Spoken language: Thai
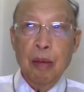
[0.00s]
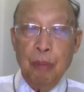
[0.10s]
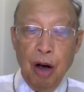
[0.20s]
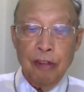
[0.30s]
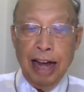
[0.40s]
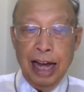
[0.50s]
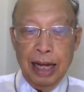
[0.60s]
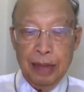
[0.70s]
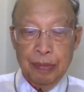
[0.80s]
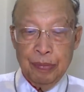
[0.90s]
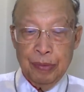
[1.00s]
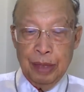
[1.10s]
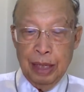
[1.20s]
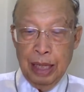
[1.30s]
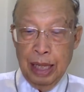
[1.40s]
เพราะว่า
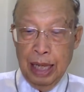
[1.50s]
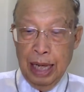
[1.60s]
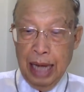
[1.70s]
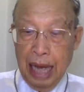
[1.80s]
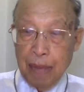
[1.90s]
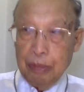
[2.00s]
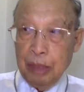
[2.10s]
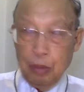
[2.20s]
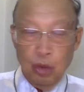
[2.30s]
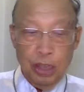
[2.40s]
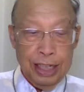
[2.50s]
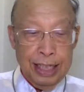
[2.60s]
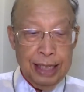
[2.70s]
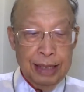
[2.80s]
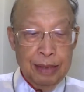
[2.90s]
คำทำนวยนั้น
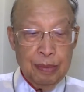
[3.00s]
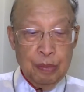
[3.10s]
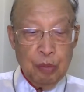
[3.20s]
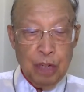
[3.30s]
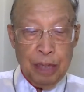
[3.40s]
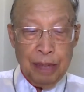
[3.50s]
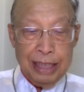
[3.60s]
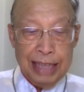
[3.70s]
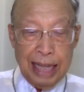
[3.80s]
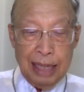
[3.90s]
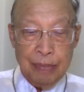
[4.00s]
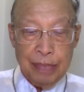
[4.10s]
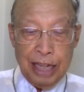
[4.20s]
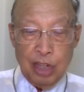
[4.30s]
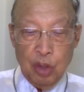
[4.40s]
ก็ได้มาจากนำใจ
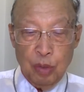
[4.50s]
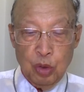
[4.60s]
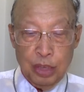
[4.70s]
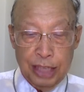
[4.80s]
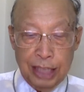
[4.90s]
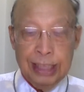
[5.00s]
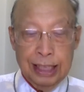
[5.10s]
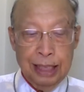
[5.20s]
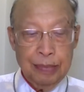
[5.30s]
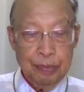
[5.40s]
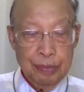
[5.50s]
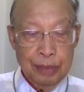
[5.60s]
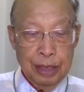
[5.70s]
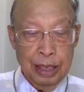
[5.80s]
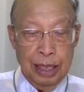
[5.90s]
ของมนุษย์จักเถื่อ
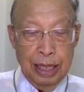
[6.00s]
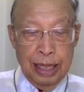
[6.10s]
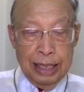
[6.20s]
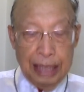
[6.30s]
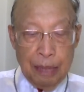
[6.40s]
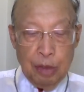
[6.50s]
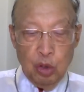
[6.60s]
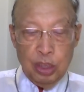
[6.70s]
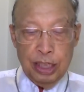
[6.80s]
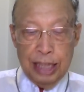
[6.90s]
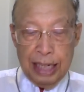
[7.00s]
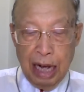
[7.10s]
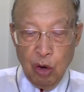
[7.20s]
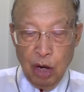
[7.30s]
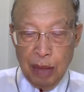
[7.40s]
แต่มนุษย์ได้กล่า
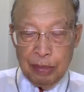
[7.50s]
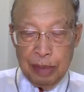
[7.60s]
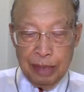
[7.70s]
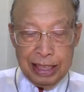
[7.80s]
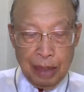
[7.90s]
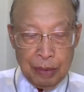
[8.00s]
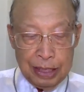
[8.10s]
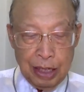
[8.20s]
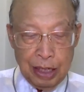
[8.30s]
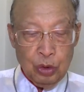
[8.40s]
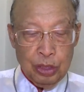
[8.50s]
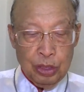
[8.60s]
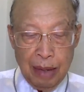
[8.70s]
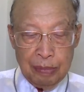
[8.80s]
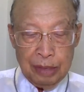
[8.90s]
วคำที่มาจากพระเจ้า
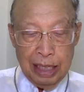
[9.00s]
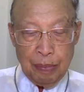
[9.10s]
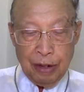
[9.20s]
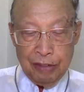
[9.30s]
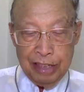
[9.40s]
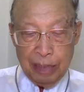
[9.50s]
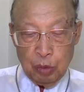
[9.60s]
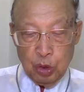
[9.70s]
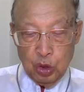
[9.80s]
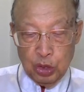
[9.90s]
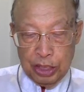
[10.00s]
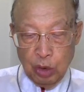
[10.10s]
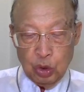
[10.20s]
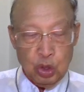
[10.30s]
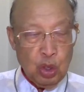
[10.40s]
ตามที่พระวิญญาณบริสุทธิ์เจ้า
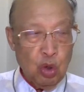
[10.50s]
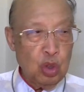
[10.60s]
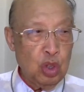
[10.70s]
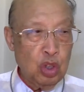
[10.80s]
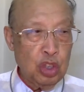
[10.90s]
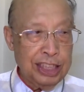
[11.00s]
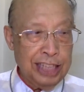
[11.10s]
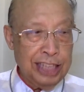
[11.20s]
ทรงดลใจ